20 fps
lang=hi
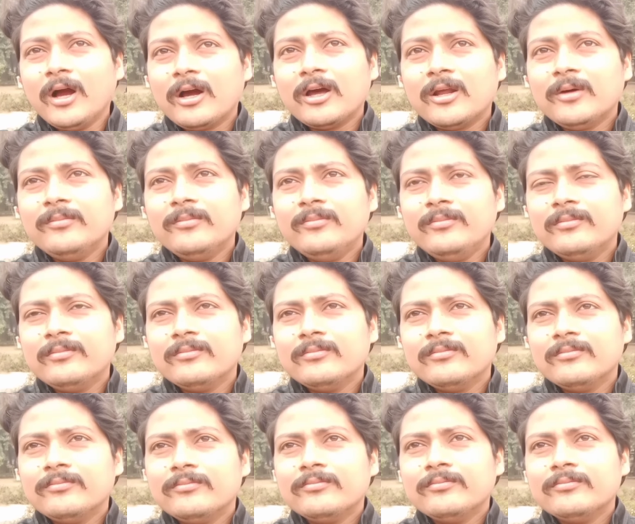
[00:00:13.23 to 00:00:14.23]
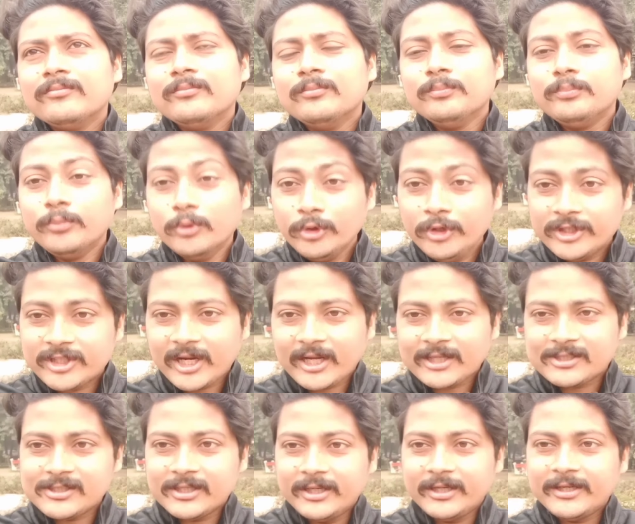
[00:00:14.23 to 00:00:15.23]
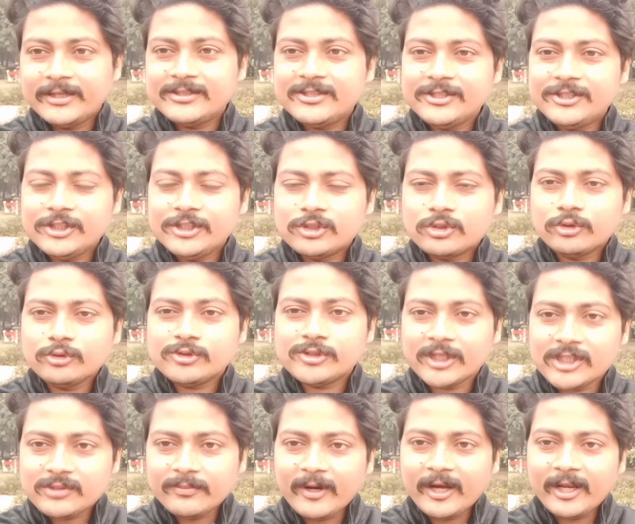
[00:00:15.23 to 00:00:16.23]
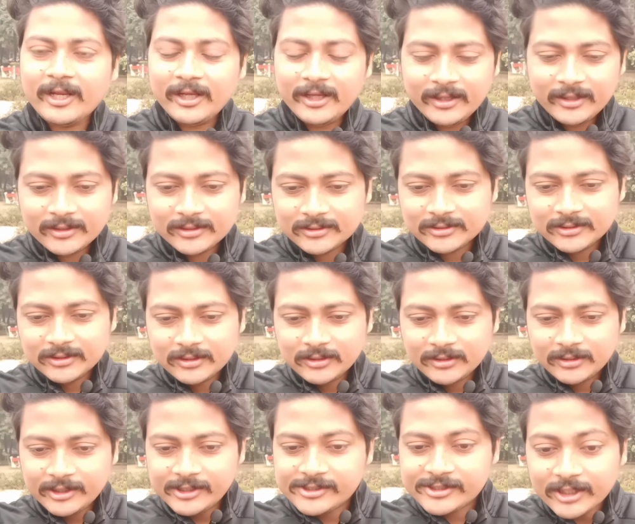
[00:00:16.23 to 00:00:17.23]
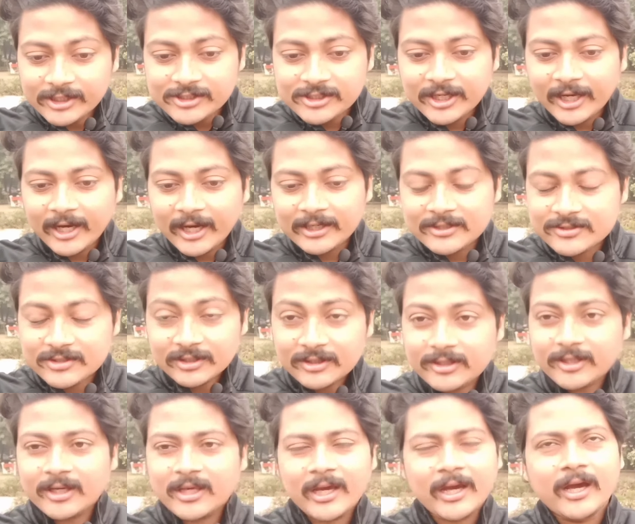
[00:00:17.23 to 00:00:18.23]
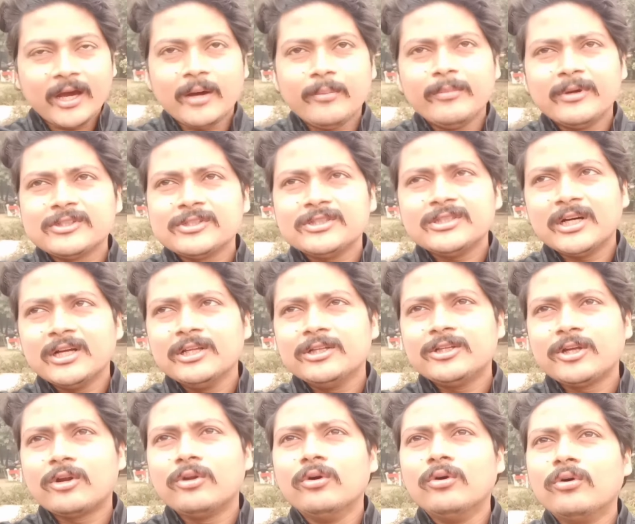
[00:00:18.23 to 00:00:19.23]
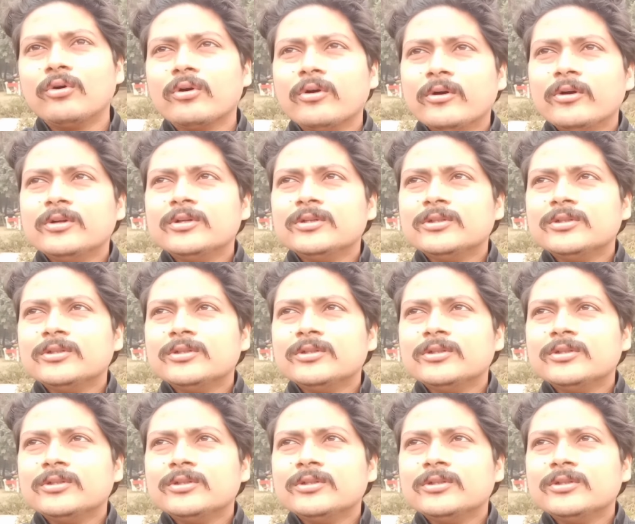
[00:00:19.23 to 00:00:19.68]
अगर हम पूरी तरह से किसी चीज़ को सच माने कि सच क्या है सत्य क्या है हम में से ज़्यादातर लोग